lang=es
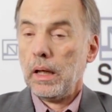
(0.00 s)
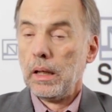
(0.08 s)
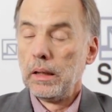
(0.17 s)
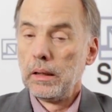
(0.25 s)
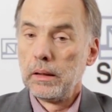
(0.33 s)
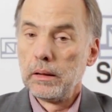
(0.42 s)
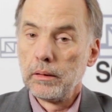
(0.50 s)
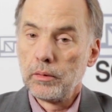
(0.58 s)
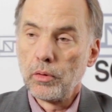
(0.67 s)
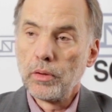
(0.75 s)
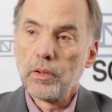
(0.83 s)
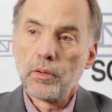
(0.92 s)
eh,
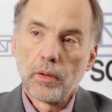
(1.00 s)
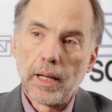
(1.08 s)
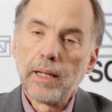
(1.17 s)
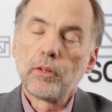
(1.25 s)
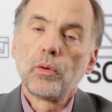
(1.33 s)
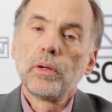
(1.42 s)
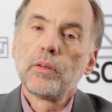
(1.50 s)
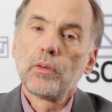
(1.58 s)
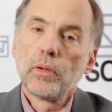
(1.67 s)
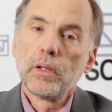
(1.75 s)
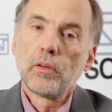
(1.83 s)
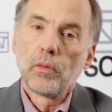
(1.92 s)
a las
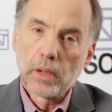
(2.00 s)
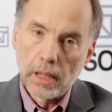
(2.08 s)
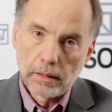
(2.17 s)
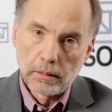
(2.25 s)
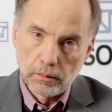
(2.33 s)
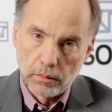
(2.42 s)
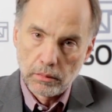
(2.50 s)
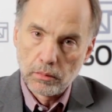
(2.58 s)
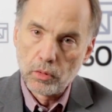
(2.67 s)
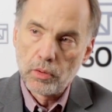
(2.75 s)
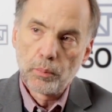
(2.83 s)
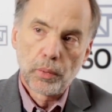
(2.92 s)
condiciones locales.
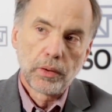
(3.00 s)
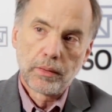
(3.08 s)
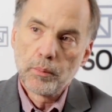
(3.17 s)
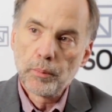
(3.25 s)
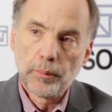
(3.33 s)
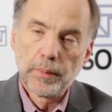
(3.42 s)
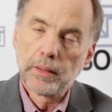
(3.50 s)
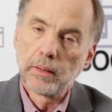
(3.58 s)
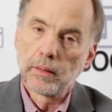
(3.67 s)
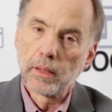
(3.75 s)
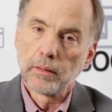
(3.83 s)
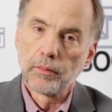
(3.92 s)
No se puede simplemente
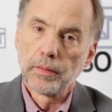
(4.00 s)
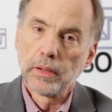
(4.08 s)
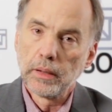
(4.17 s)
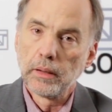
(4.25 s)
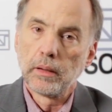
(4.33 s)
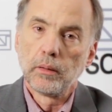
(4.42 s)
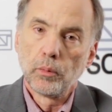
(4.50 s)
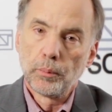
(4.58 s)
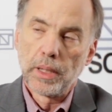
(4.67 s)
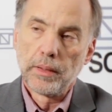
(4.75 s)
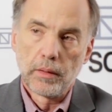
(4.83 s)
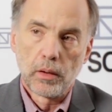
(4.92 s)
transferir de un
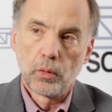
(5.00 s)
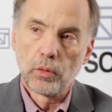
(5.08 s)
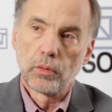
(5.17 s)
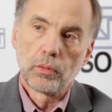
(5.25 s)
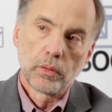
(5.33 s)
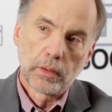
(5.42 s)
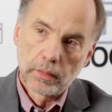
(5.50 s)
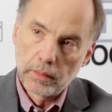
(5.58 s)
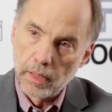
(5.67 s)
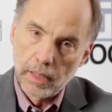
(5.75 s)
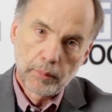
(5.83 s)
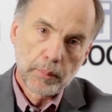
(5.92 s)
país a otro, de,
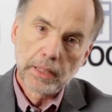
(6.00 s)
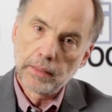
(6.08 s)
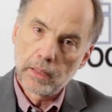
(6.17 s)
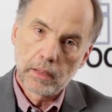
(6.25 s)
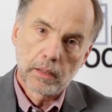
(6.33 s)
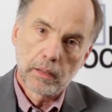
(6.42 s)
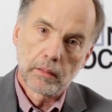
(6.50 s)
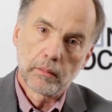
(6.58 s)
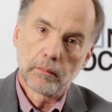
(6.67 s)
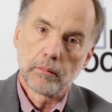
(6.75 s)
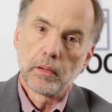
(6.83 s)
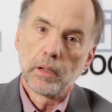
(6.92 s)
Alemania
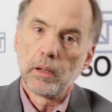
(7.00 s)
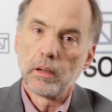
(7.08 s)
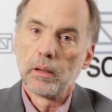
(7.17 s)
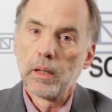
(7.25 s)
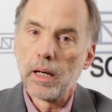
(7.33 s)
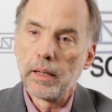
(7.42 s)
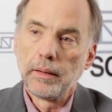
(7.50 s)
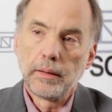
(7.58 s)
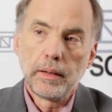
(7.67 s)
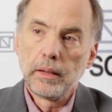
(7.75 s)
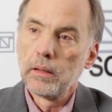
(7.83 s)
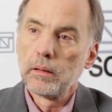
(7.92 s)
a,
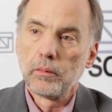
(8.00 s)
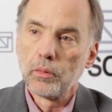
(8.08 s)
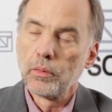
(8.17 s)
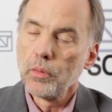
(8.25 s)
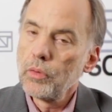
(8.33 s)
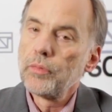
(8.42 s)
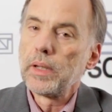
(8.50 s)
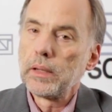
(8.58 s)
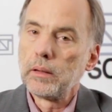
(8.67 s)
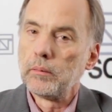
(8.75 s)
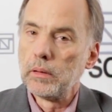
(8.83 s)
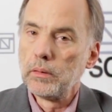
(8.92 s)
Argentina, no, es
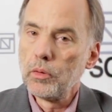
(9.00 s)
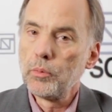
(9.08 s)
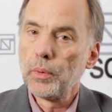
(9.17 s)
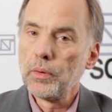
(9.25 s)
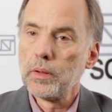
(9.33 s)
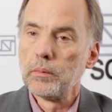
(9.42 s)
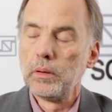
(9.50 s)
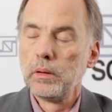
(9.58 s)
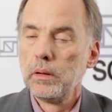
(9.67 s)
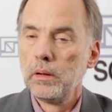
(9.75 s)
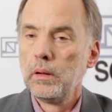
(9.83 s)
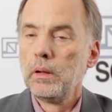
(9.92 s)
factible, no es posible.
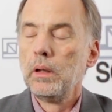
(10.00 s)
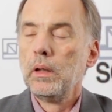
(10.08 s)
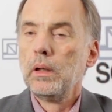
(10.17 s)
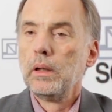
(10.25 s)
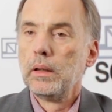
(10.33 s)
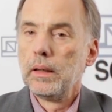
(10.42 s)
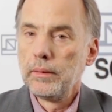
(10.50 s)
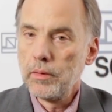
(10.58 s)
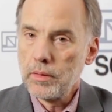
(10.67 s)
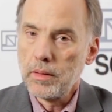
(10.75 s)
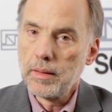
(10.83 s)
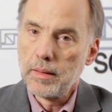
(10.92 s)

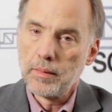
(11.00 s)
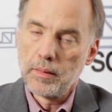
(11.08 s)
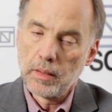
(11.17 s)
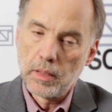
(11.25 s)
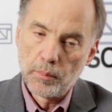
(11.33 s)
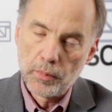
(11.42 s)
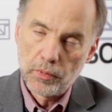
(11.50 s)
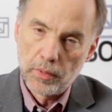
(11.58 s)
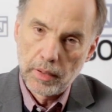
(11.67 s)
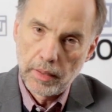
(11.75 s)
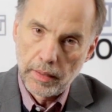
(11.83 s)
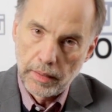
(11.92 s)
Entonces
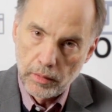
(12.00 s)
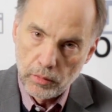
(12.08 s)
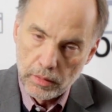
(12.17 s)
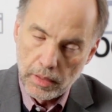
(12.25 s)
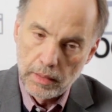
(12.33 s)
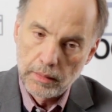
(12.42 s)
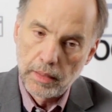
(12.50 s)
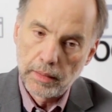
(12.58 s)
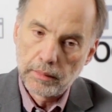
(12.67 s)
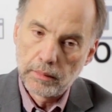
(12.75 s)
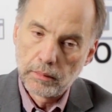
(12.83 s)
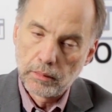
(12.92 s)
necesitamos encontrar
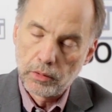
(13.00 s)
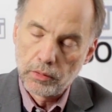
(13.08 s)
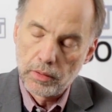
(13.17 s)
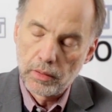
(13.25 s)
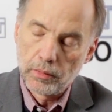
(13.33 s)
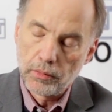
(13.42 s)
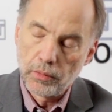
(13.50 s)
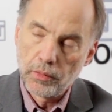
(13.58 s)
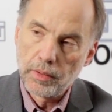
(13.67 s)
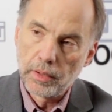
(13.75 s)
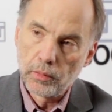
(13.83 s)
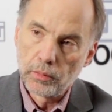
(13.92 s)
pues,
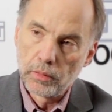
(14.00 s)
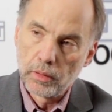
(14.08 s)
soluciones eh,